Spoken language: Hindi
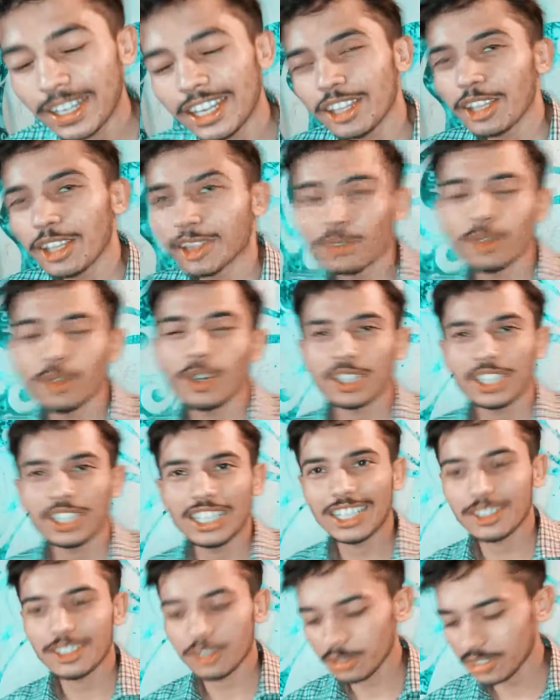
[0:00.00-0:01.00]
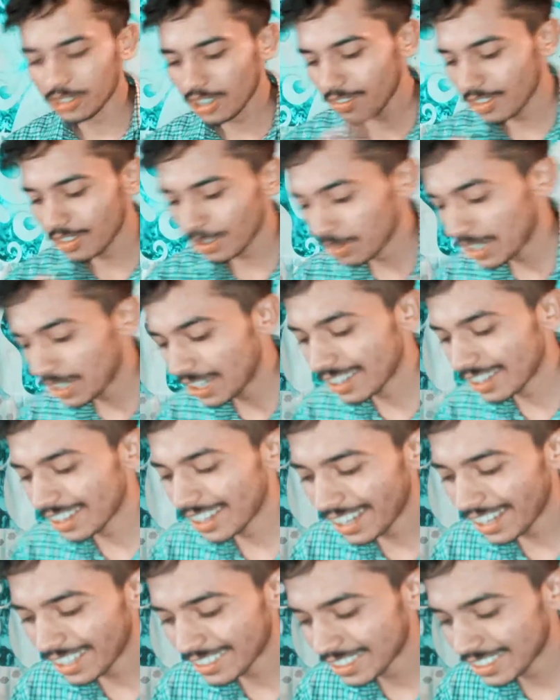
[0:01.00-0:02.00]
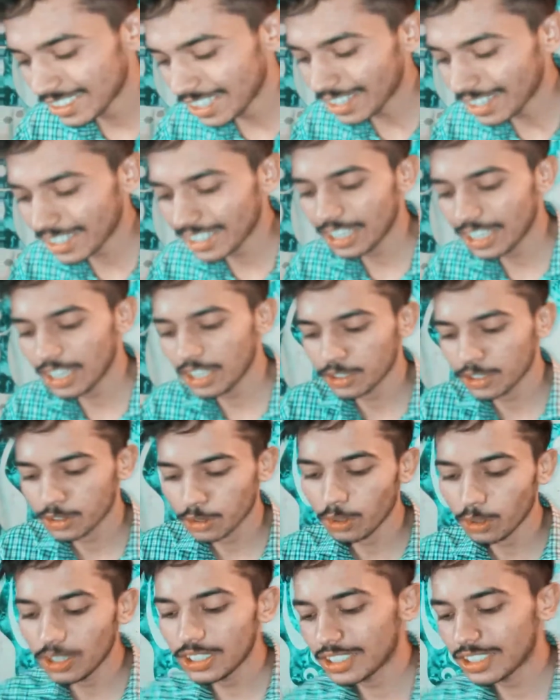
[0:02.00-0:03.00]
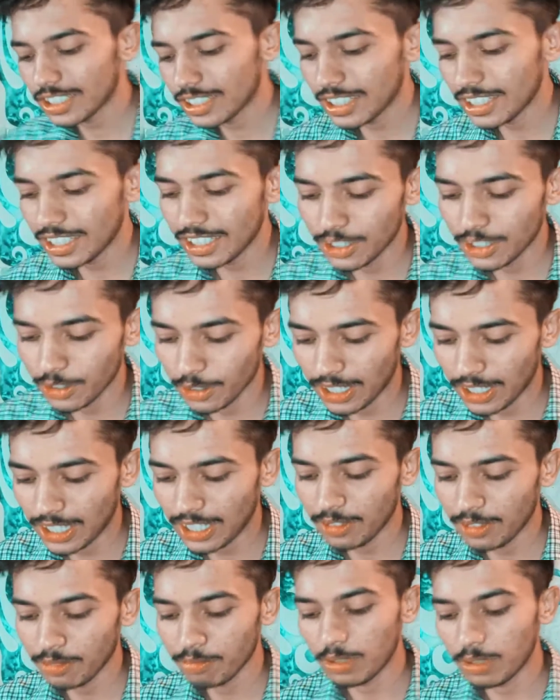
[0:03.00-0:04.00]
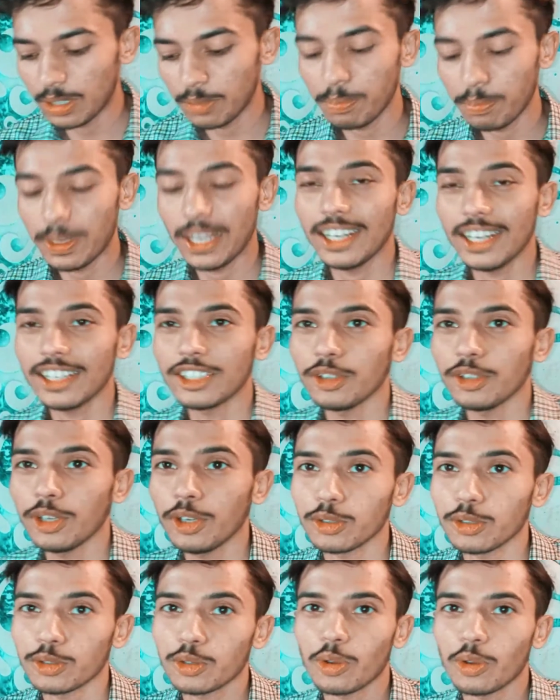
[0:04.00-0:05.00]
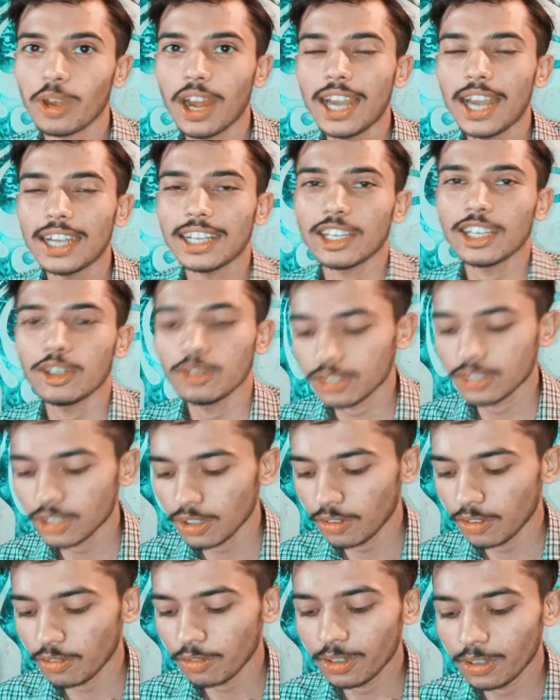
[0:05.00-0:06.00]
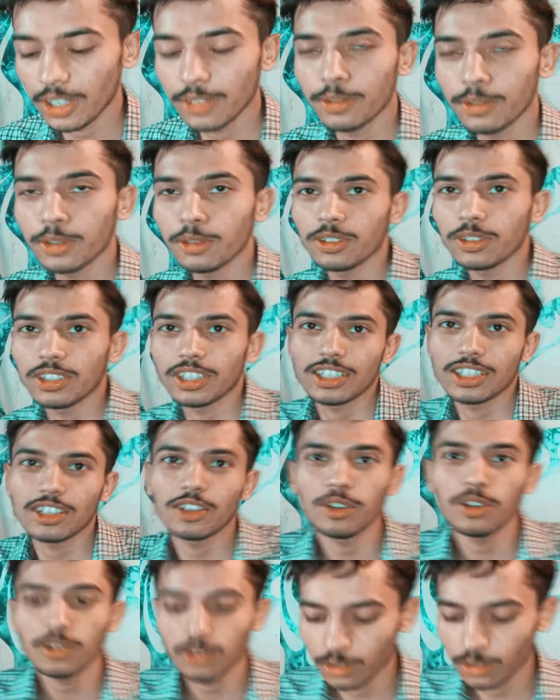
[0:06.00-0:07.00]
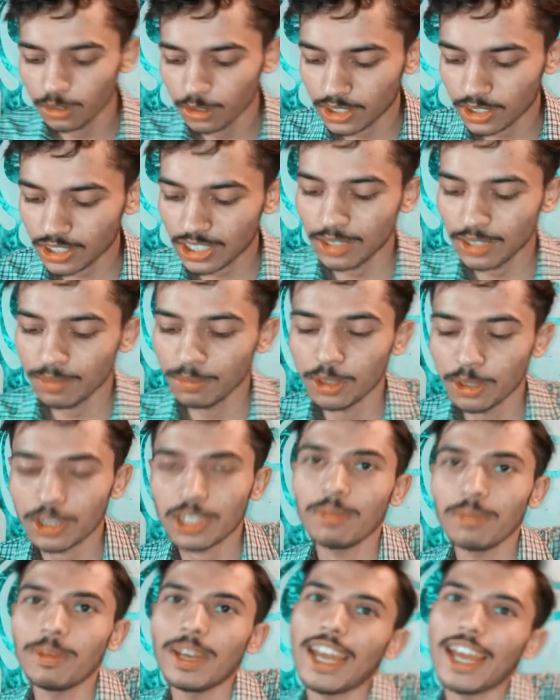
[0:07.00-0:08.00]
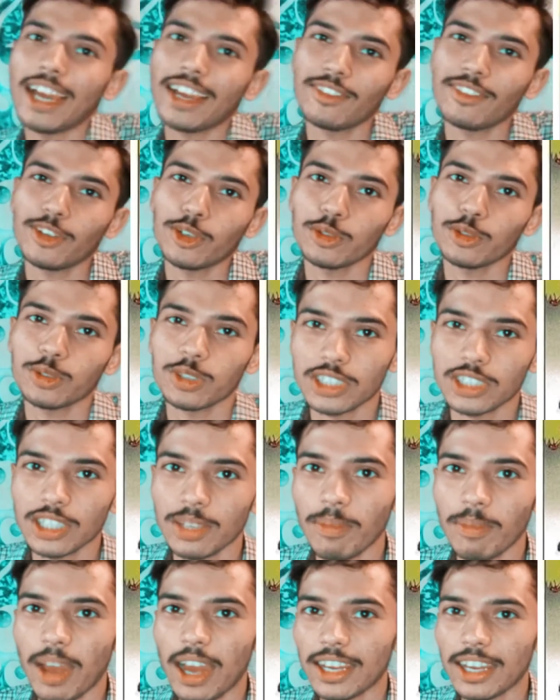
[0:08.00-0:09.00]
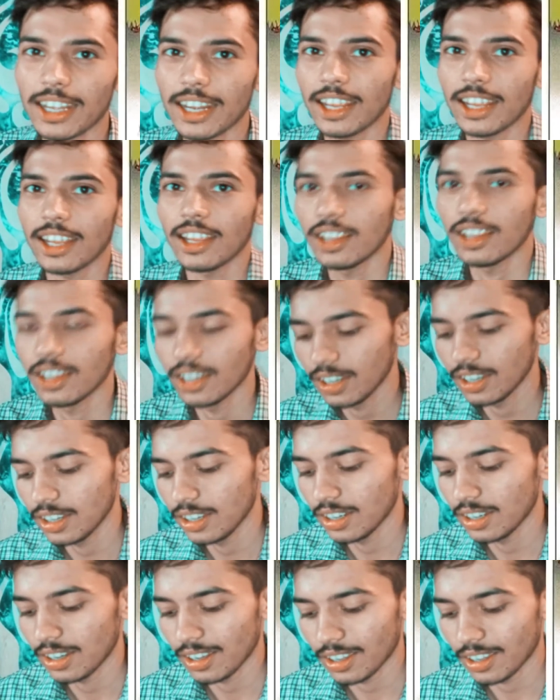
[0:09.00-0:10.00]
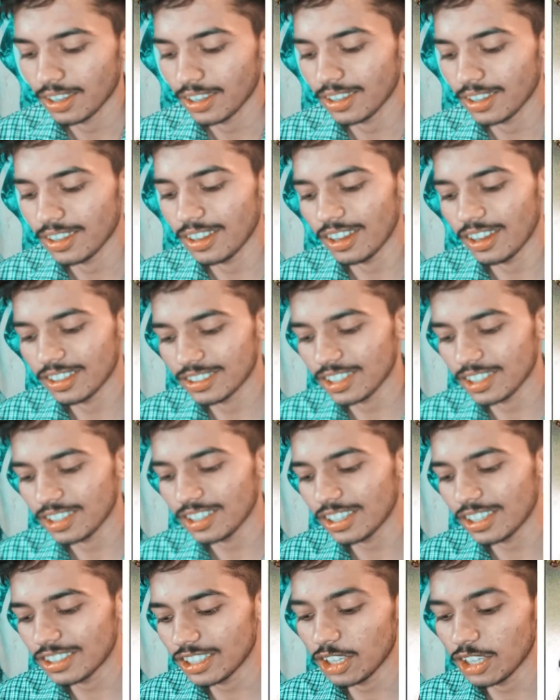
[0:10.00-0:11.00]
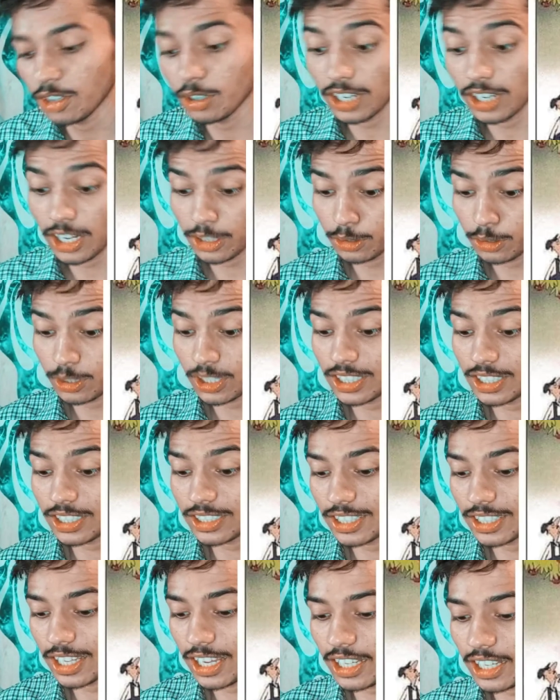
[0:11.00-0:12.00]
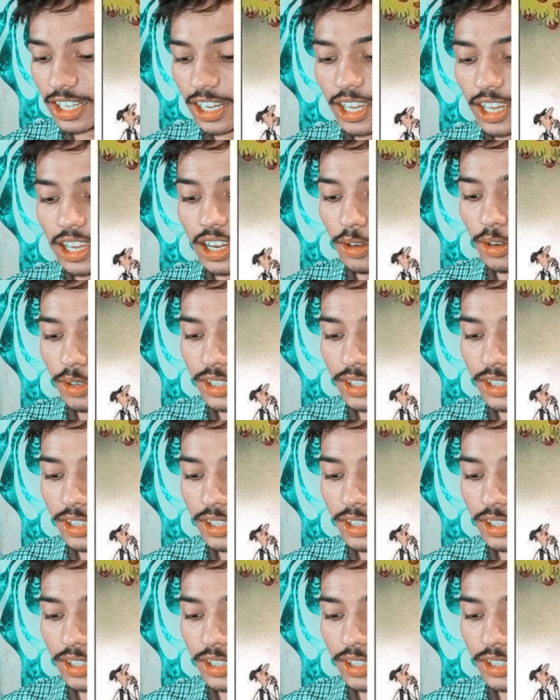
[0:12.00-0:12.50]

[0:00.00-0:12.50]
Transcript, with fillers: मैंने ये थोड़ा देर सोचा फिर मैंने रियलाइज़ किया कि ये सोली दी जो है पेड़ जो है उसको काट के उसके फल फ्रूट को उसकी मूर्ति बना के फिर उसी से मांग रहे हैं अच्छा ये चीज़ और ये दूसरी चीज़ ये है कि